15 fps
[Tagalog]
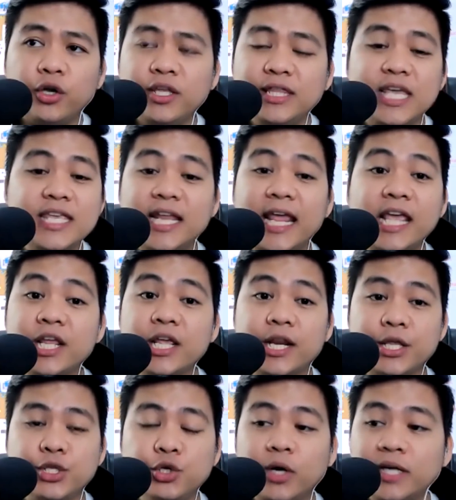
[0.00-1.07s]
hindi niya na
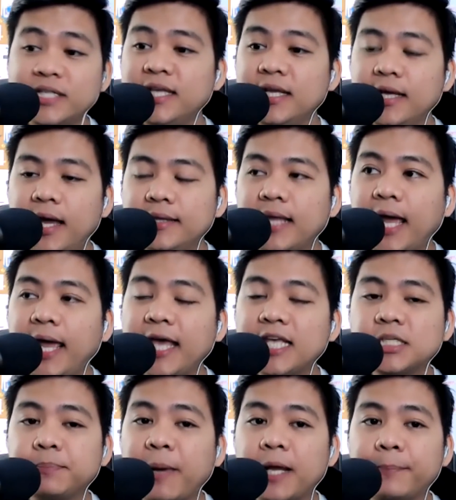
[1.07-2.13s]
i-renew kasi na-
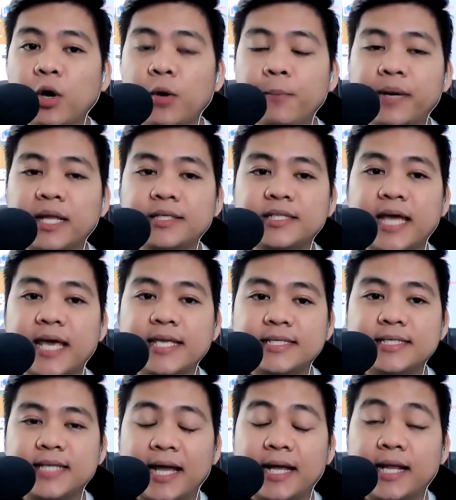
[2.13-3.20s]
na-expire po ang
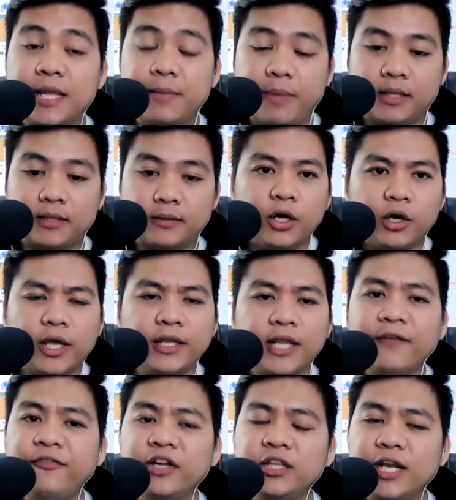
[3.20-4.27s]
franchise agreement in
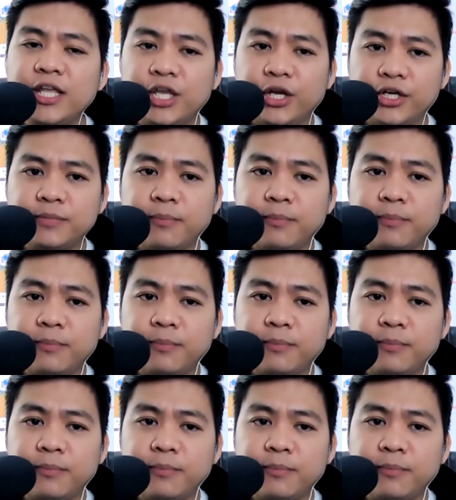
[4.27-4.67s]
every 3 years,